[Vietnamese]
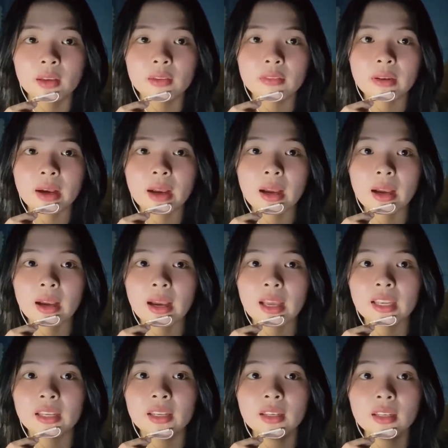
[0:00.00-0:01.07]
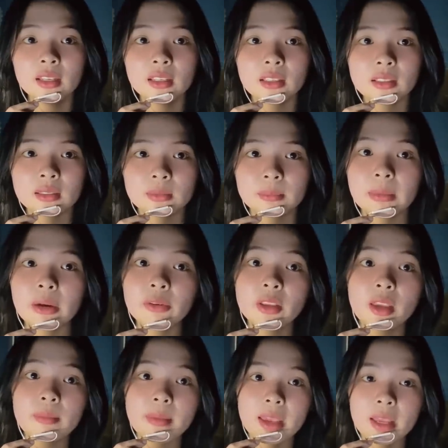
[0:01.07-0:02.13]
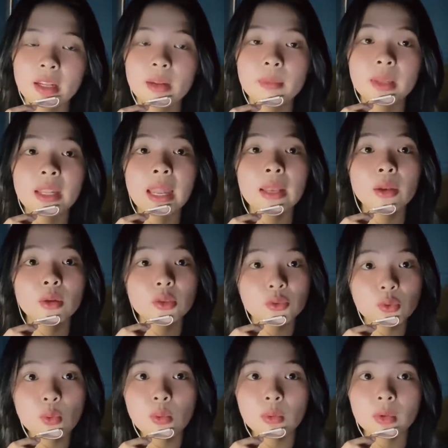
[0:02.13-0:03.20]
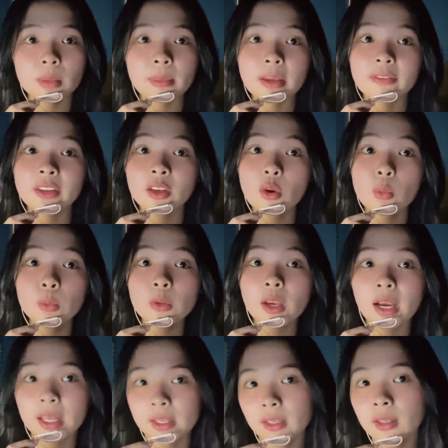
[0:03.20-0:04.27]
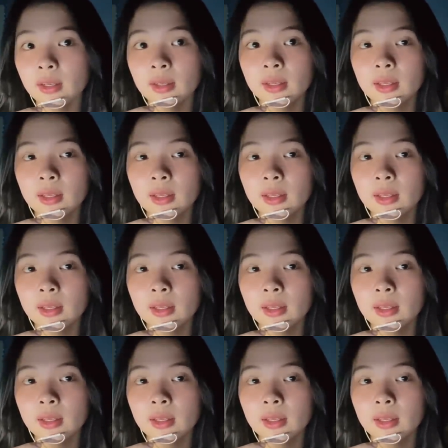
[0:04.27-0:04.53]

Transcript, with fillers: và ảnh à, bảo vệ mẹ nên bị đánh suốt nên mẹ phải cúng cho ảnh